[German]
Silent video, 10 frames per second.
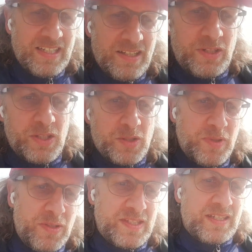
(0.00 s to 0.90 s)
Völliger
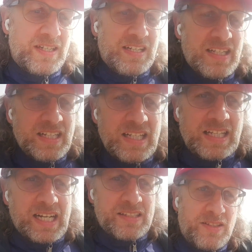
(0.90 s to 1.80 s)
Blödsinn.
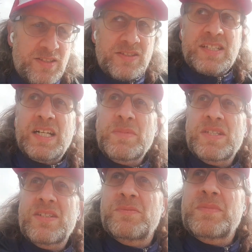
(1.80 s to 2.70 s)
Also das
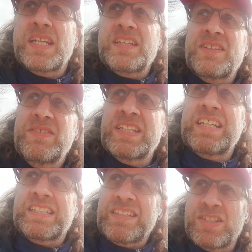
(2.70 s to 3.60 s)
Sozialministerium, denke ich, wird da
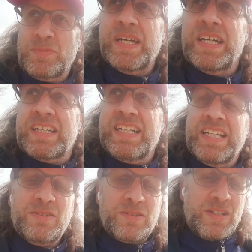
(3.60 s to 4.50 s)
diese
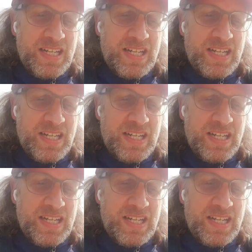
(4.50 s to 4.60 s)
Sperrerklärung